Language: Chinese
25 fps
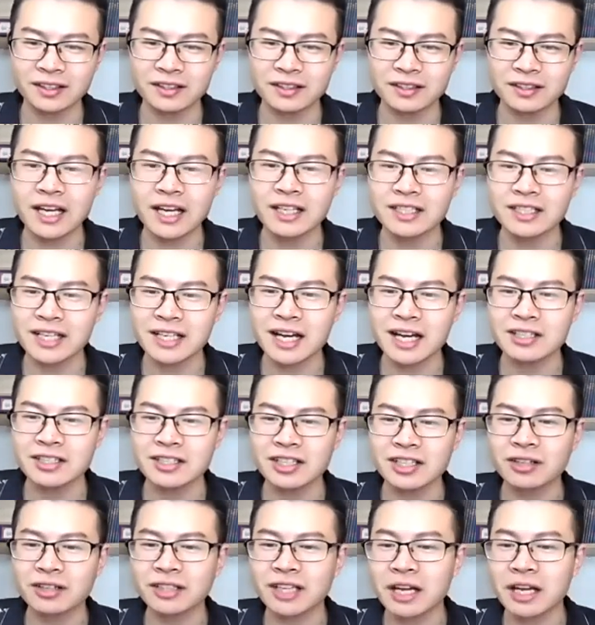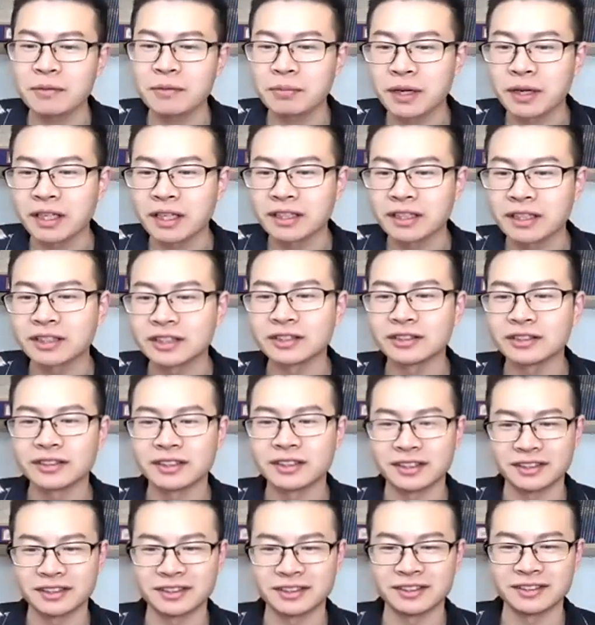在家招待朋友
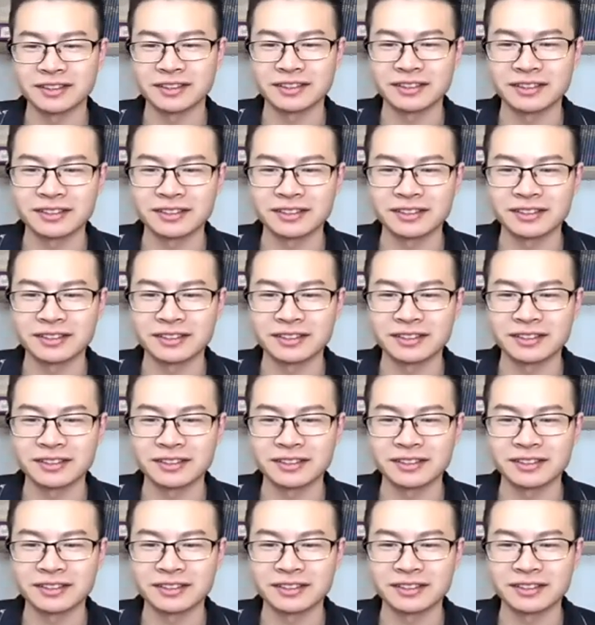啊。